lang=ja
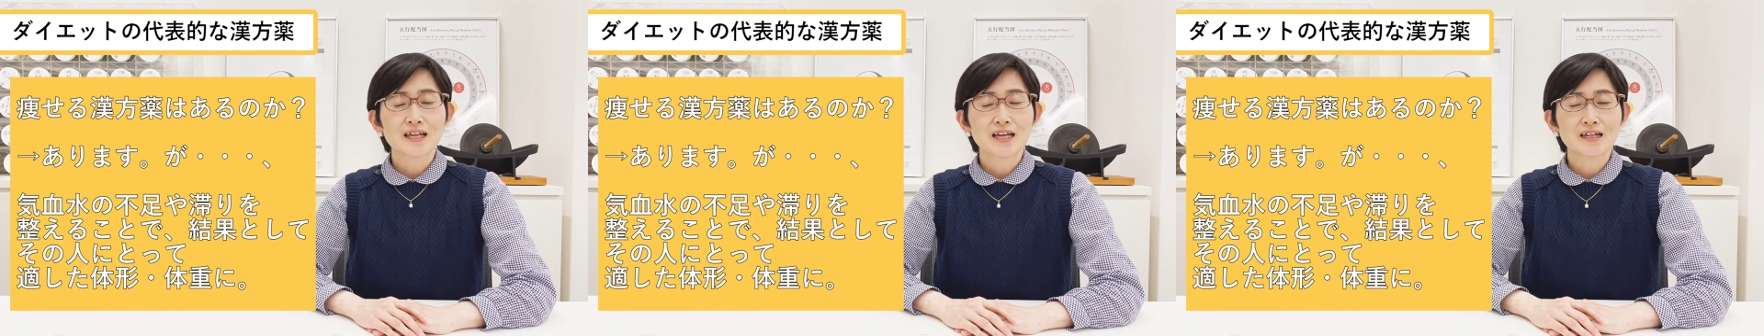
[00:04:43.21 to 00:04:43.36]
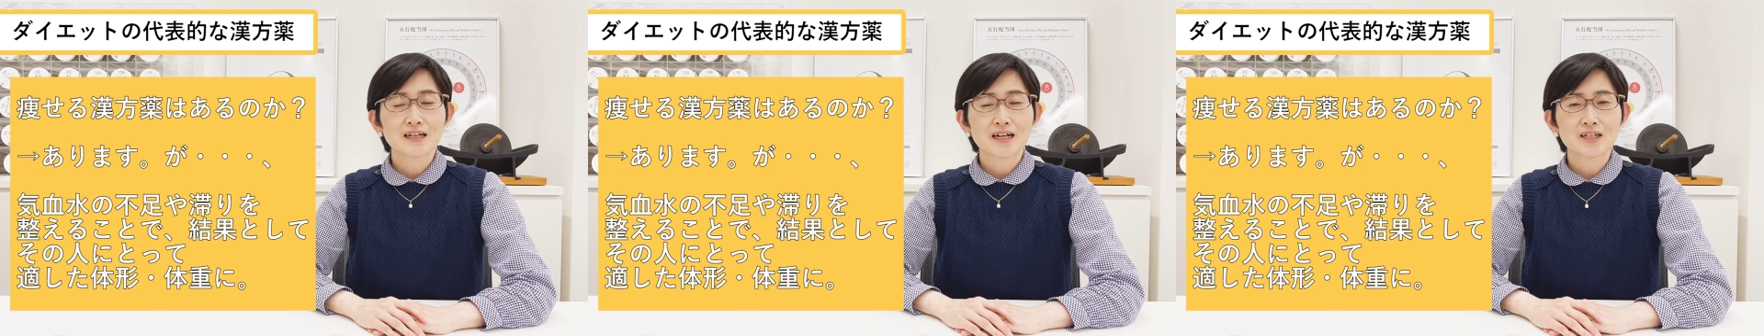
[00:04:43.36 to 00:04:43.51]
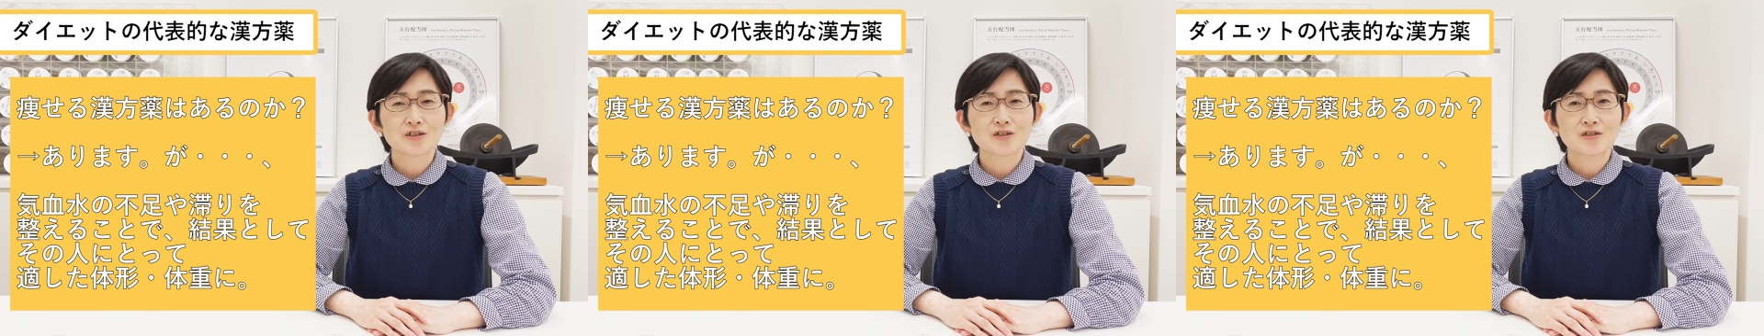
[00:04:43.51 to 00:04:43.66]

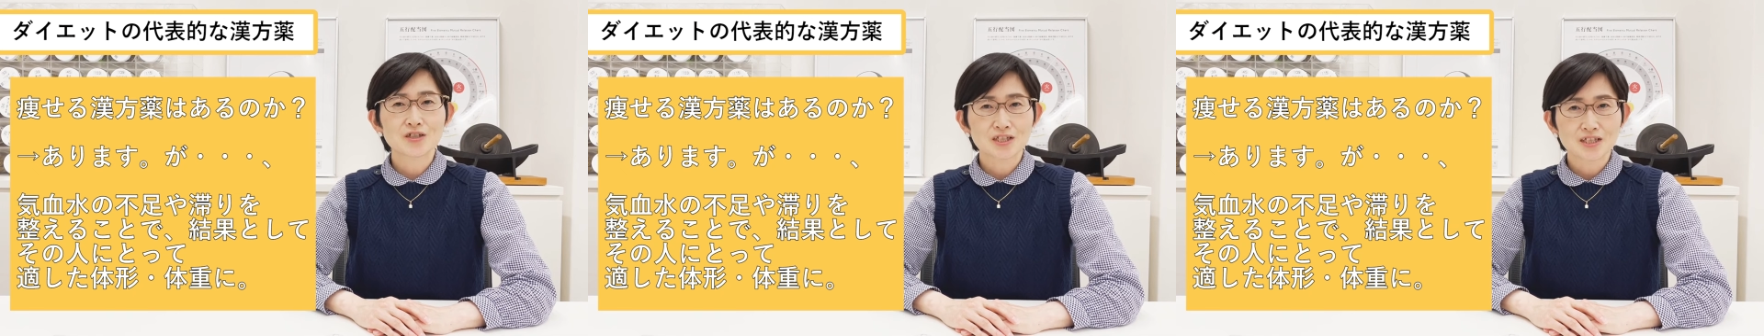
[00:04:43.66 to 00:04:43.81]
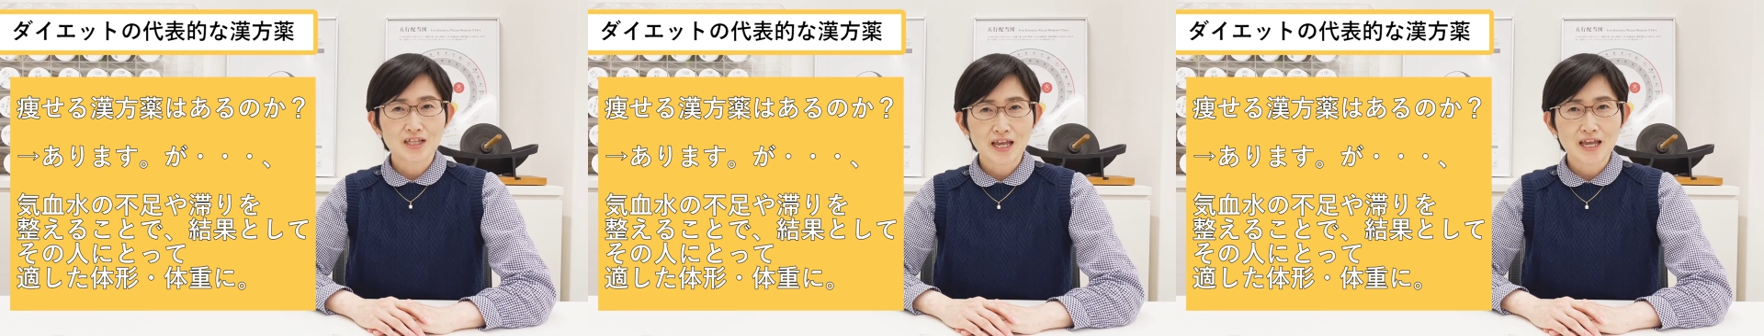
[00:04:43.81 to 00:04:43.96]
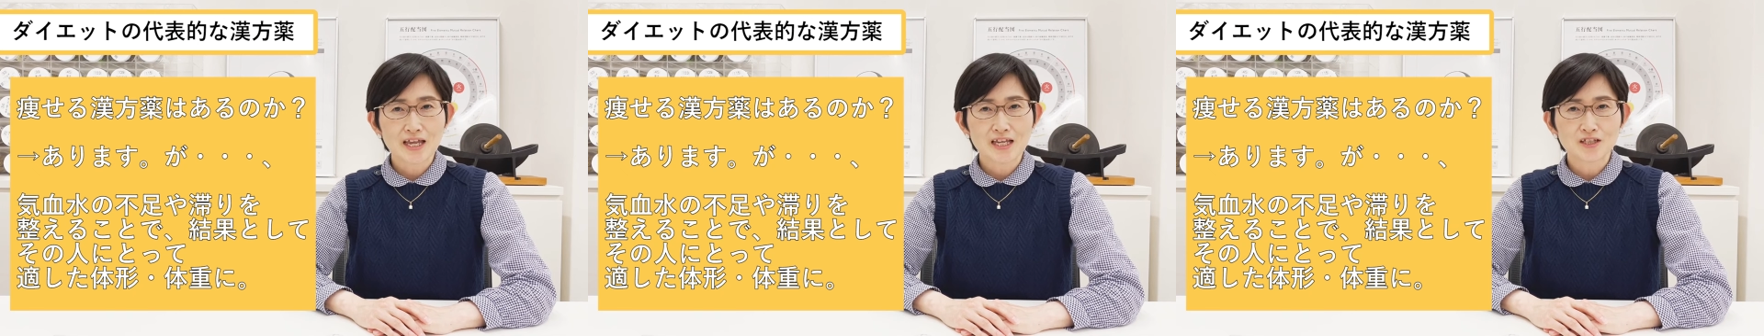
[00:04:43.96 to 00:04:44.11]
結果と
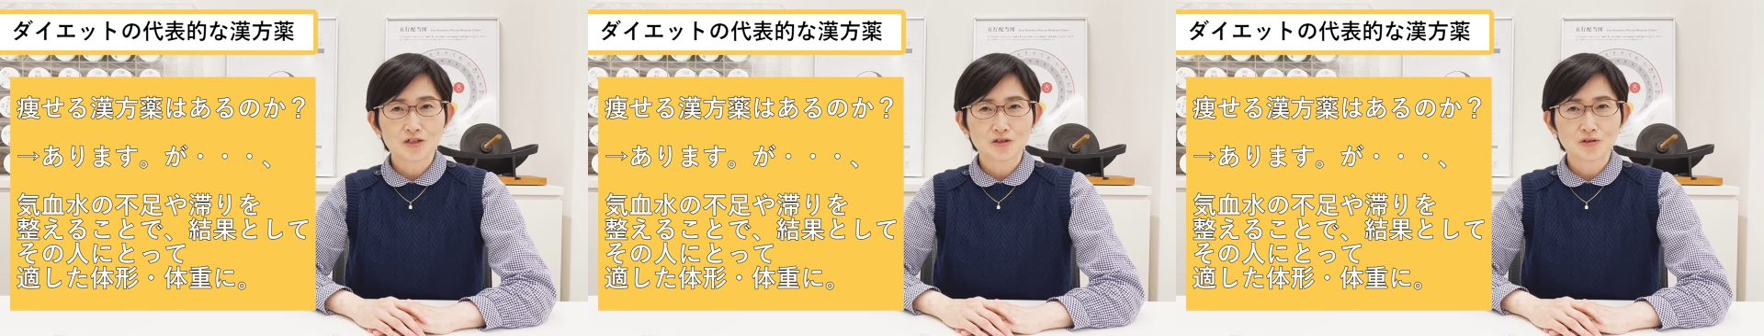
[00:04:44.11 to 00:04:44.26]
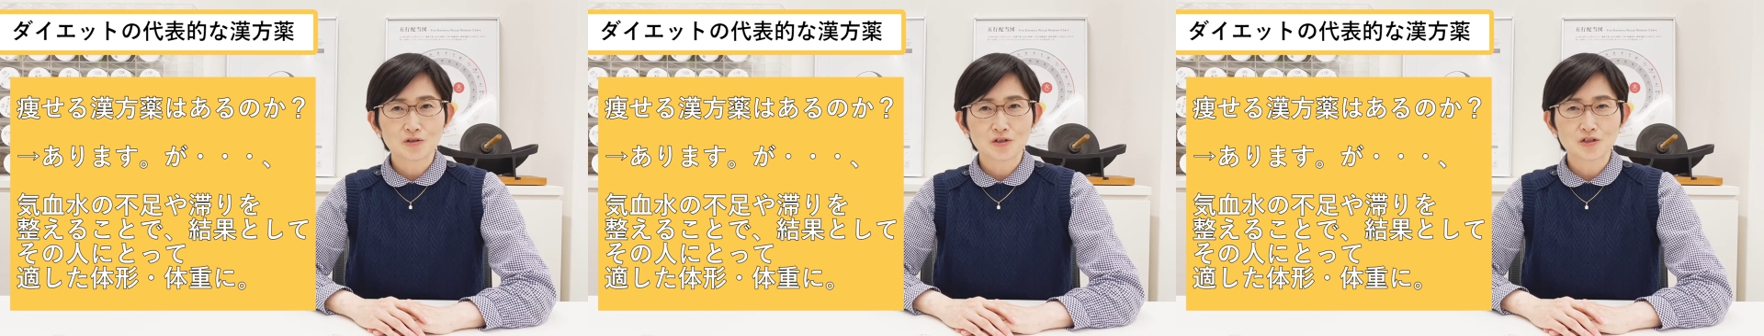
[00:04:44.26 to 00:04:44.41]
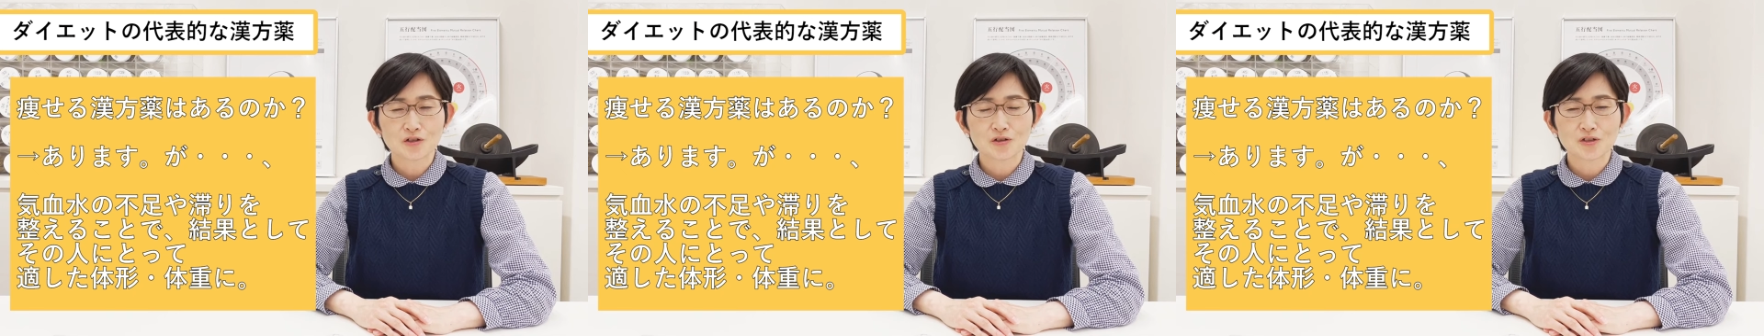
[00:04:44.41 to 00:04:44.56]
してそ
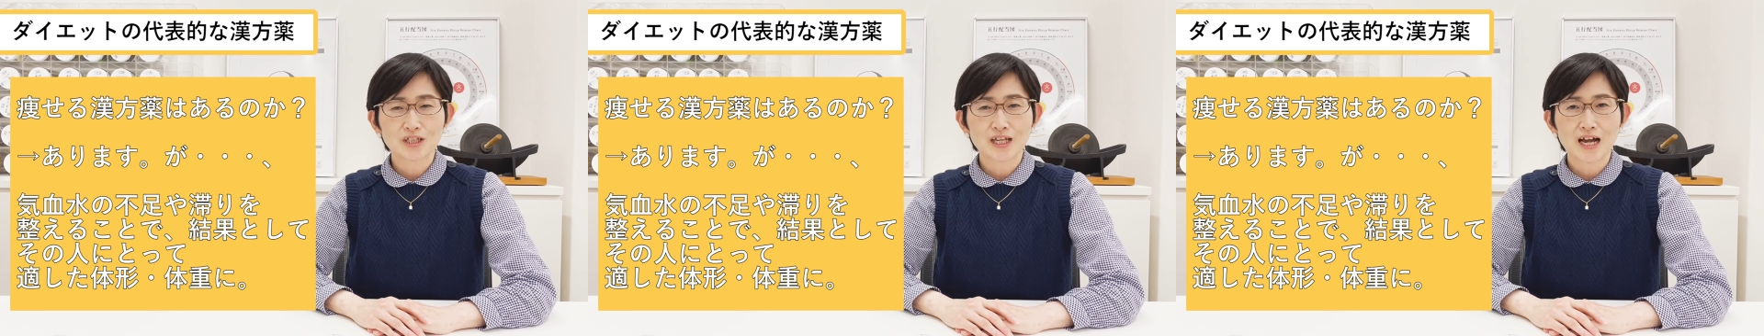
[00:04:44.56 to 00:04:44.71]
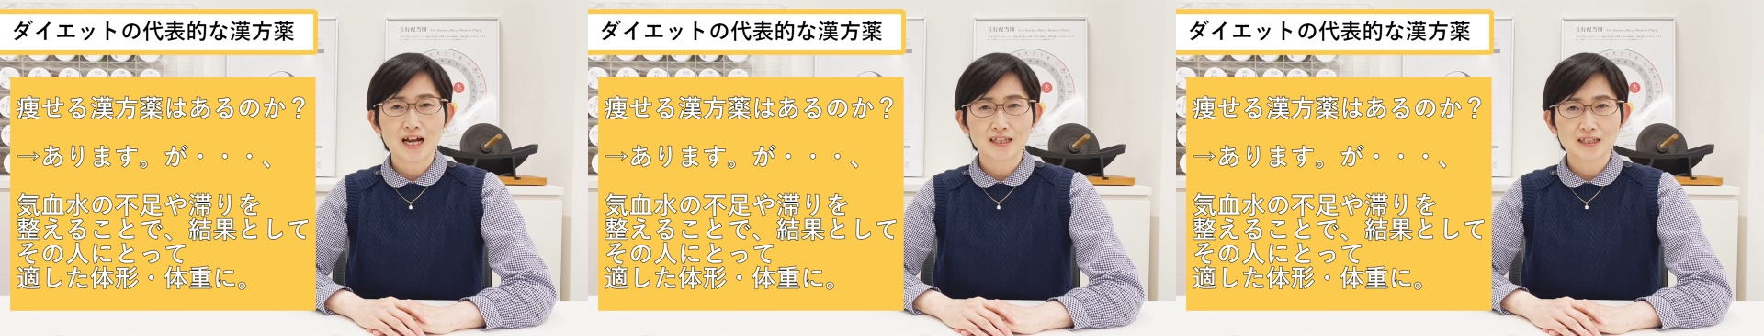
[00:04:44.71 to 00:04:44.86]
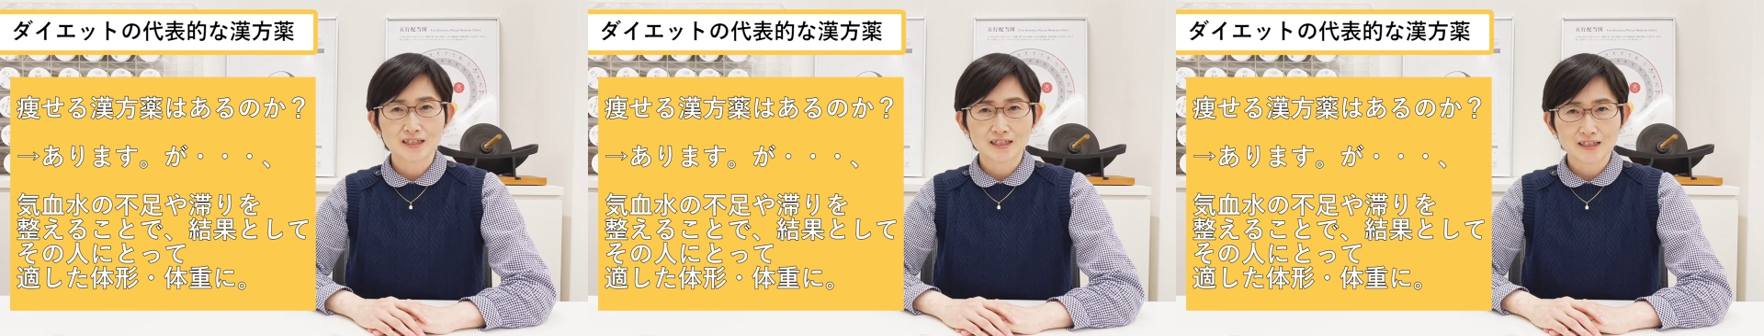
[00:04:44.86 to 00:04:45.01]
の人に
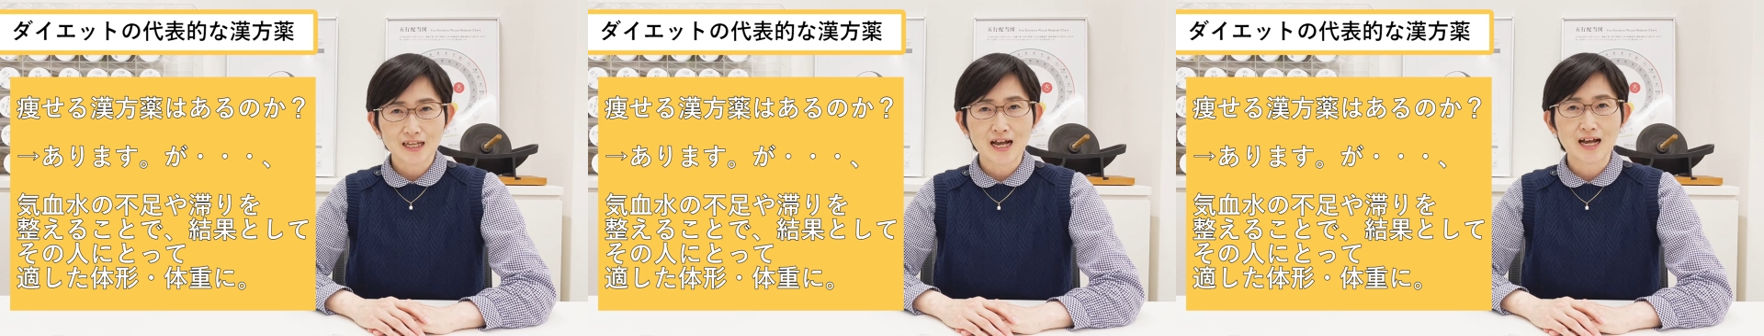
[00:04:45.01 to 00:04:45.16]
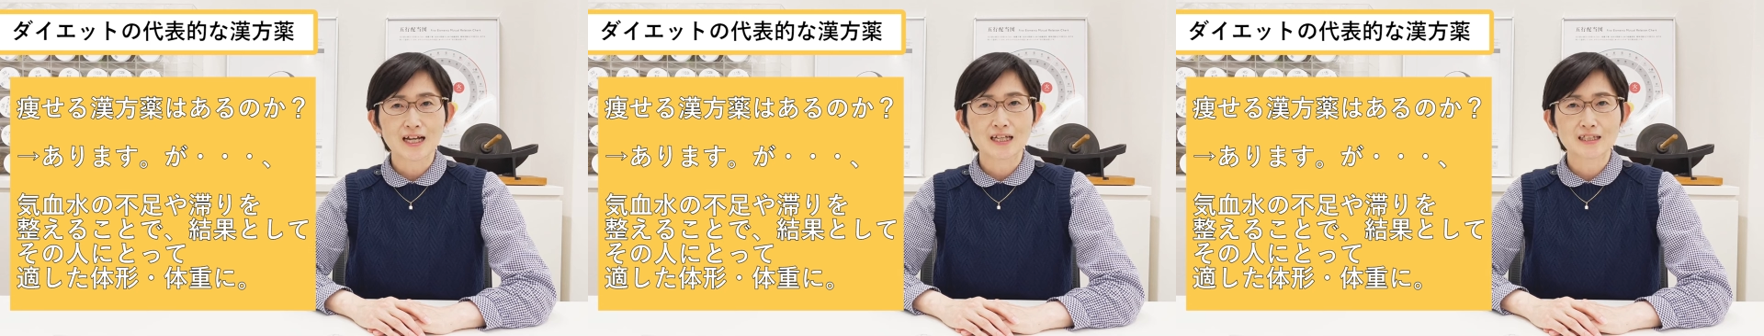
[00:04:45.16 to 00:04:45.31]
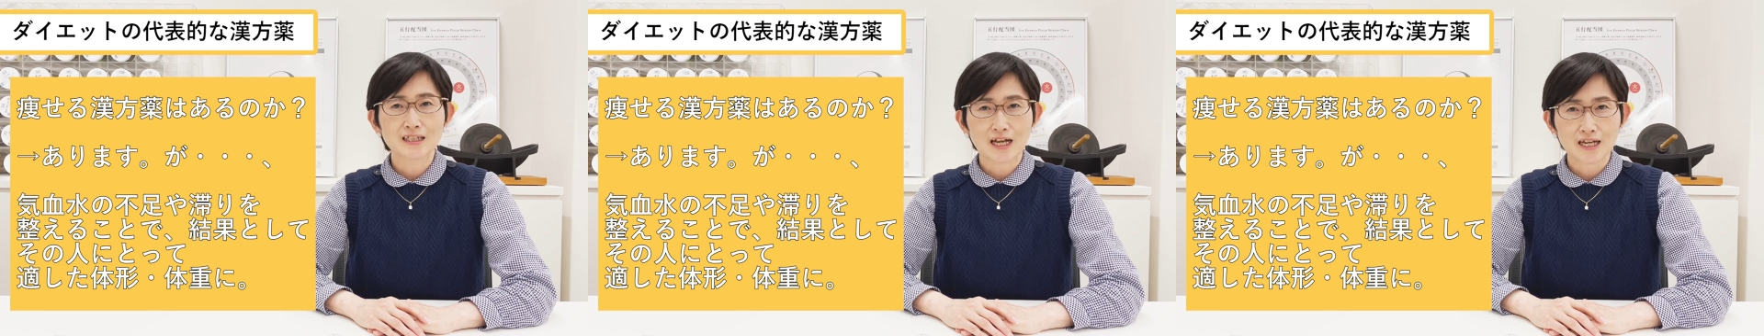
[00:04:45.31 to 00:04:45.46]
合っ
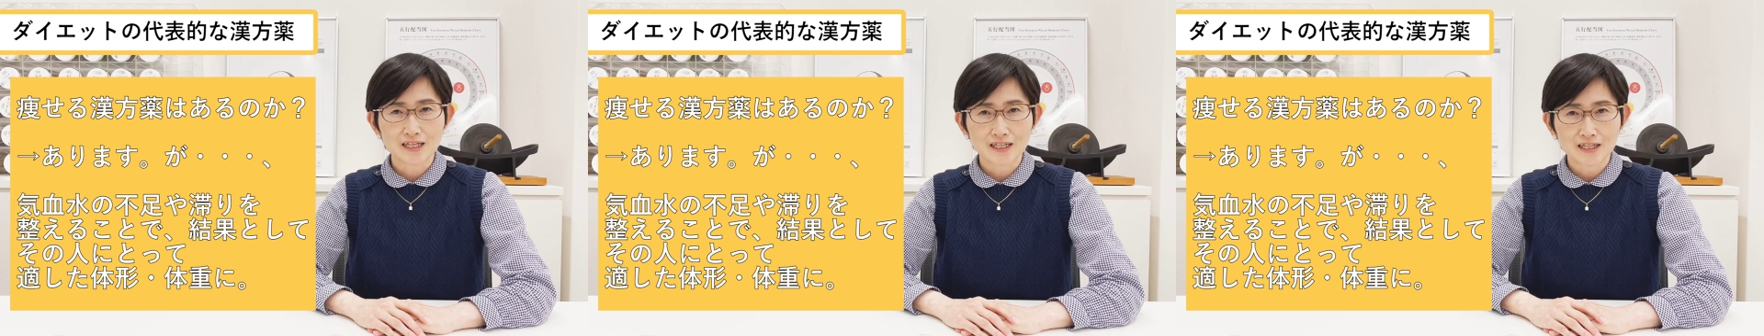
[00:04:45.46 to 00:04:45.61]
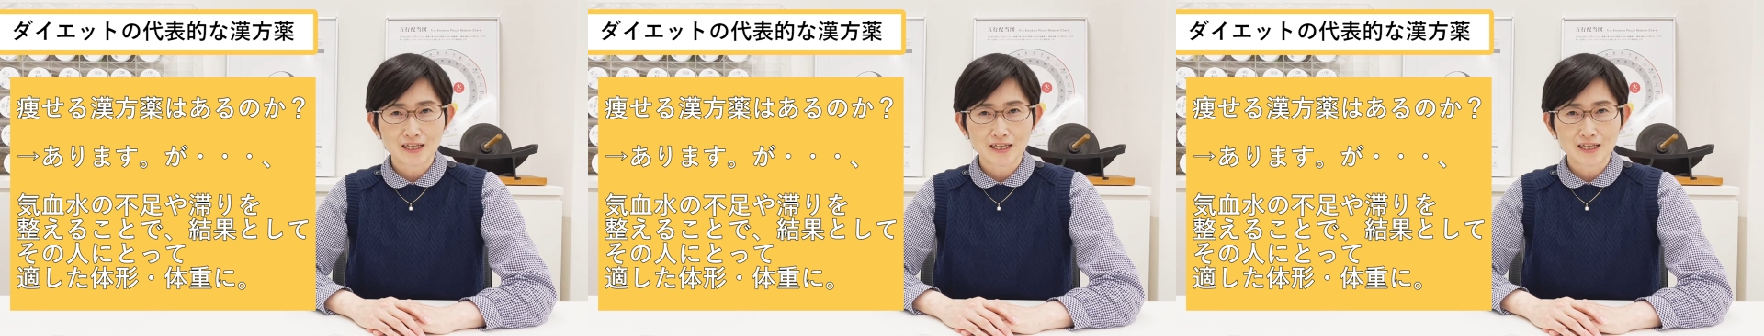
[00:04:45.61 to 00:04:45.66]
た体